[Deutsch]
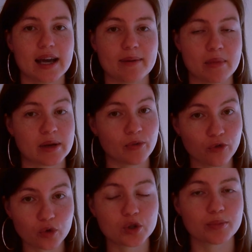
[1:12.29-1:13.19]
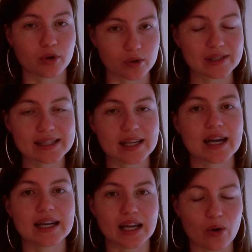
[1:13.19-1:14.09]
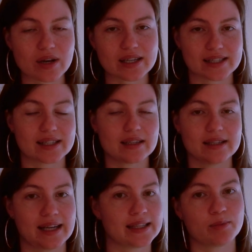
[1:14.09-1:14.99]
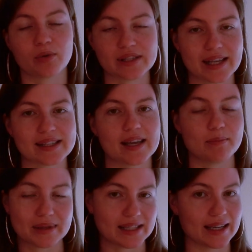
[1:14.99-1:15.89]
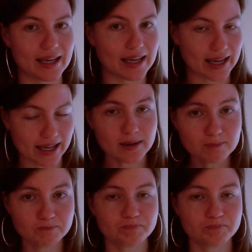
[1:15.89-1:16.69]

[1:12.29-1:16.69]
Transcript: Ähm, mit dem Food Processor dauert es, dieser ganze Prozess ein bisschen länger